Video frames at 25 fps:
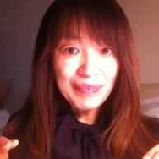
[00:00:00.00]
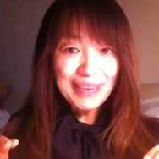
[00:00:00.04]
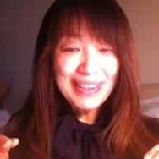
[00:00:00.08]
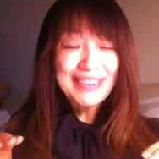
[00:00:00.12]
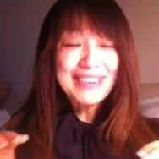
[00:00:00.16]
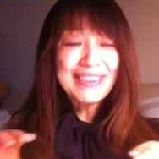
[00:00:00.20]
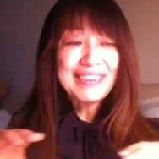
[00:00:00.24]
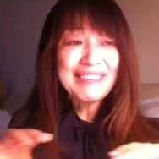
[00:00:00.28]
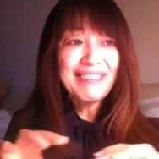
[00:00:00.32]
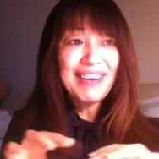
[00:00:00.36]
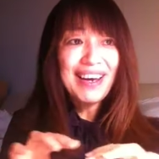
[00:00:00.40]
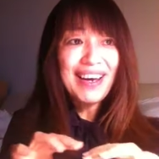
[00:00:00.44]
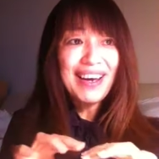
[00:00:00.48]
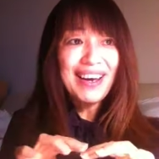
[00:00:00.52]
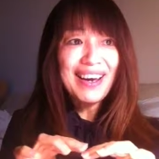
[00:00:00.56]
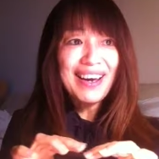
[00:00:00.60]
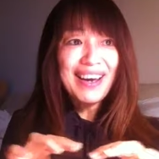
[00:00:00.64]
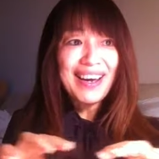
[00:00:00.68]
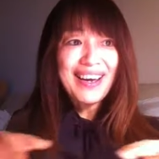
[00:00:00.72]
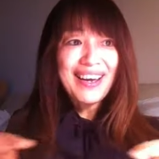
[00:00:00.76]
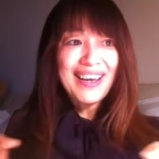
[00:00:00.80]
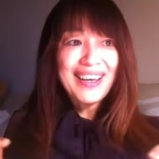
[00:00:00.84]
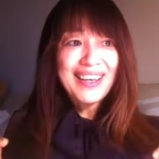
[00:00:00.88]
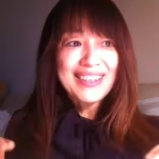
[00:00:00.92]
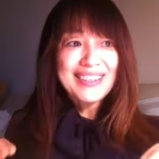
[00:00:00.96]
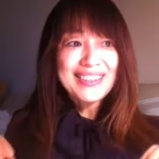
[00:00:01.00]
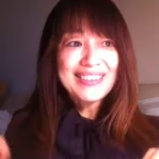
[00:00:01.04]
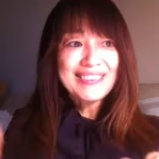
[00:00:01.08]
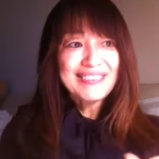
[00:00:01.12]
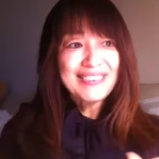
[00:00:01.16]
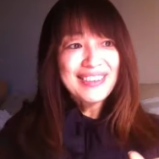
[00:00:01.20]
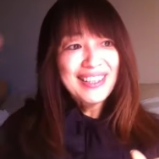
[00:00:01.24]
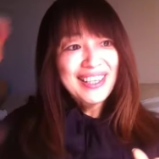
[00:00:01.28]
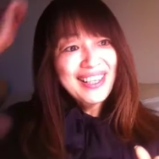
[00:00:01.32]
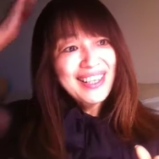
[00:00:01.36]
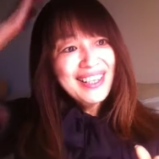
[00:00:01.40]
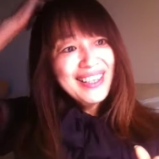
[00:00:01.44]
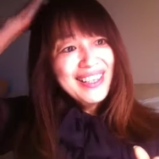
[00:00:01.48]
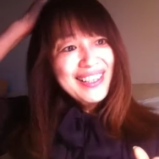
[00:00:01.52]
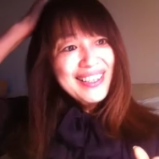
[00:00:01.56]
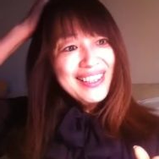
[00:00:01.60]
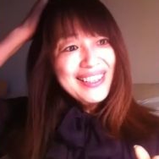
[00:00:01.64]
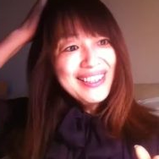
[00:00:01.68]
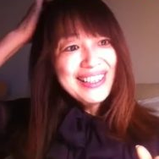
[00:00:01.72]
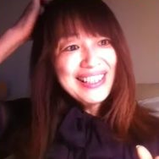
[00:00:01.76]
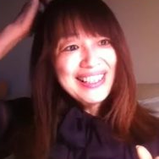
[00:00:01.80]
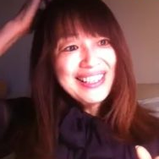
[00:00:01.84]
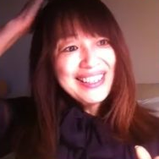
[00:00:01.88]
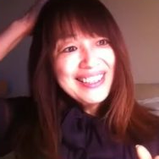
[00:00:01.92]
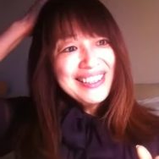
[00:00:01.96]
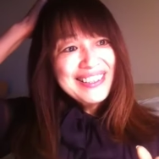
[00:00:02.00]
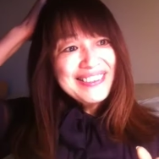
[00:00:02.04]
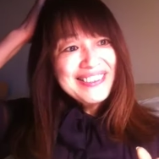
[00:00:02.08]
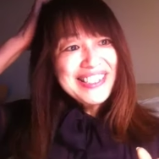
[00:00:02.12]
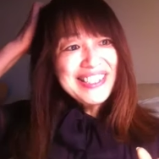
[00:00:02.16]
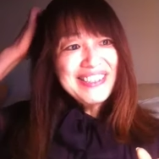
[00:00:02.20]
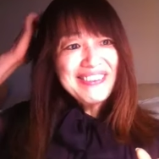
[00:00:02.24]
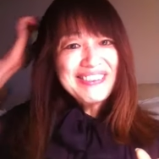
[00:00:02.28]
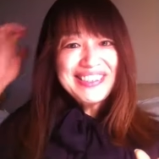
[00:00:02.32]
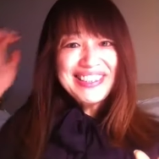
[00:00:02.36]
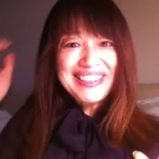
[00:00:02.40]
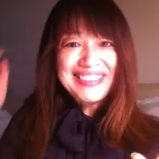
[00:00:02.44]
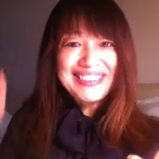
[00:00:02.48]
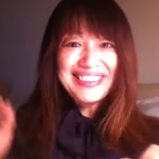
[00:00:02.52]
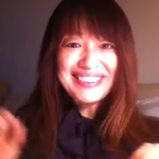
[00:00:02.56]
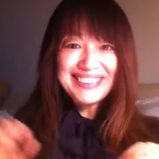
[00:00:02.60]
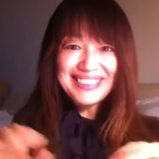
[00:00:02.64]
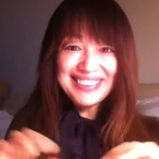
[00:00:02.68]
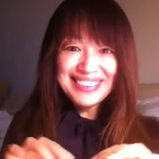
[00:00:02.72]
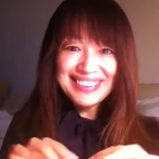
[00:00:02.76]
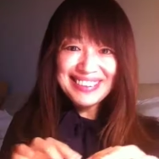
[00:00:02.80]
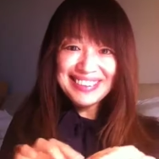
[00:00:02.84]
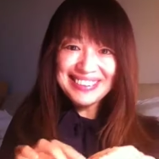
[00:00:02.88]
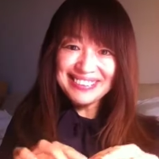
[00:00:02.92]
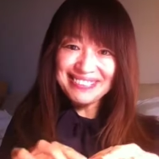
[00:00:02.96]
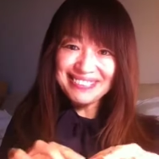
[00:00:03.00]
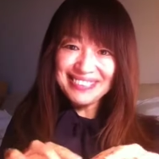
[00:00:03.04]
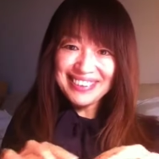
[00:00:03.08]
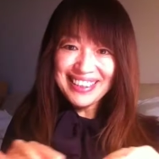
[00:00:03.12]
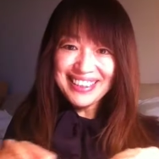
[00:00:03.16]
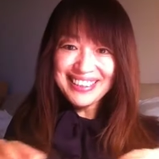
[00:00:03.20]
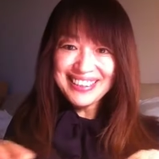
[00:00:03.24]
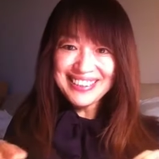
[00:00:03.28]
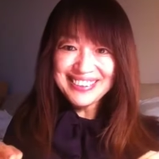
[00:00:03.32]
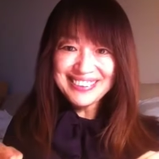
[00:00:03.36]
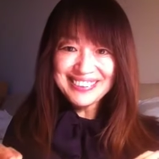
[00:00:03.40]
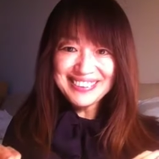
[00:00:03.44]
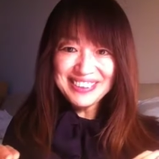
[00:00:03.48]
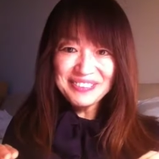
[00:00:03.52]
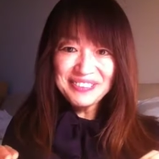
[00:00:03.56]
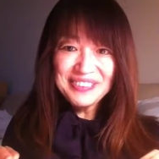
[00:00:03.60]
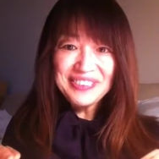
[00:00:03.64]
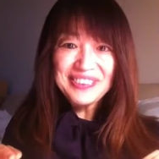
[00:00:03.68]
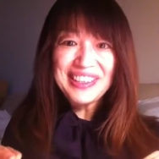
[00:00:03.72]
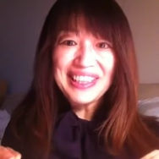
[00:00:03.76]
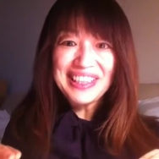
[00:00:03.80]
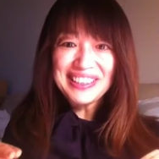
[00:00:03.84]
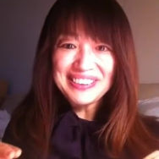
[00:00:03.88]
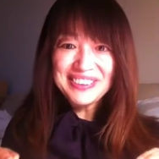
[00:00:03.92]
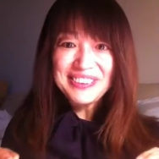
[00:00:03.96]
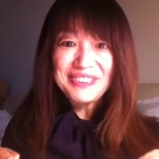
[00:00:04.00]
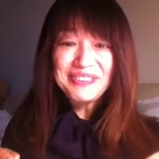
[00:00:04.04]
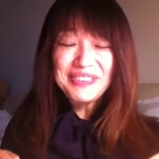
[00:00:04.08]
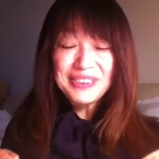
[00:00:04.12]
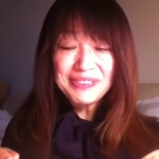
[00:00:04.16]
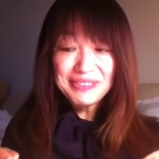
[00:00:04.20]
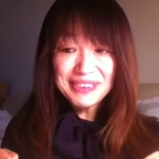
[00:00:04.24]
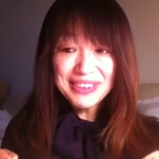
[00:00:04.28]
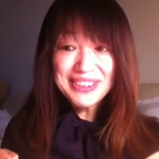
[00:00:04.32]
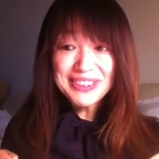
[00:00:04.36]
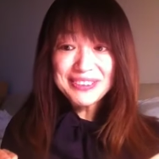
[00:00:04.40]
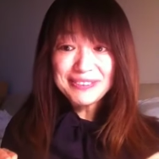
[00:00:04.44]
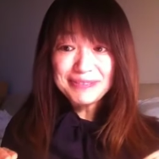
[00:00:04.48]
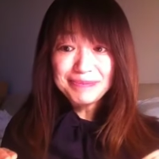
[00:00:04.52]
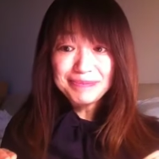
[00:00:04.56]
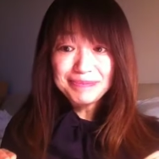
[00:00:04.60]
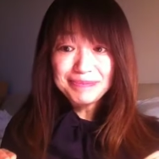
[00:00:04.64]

あるいはそう、ね、体の幸せって言っていいんでしょうかそういったものがあると思います。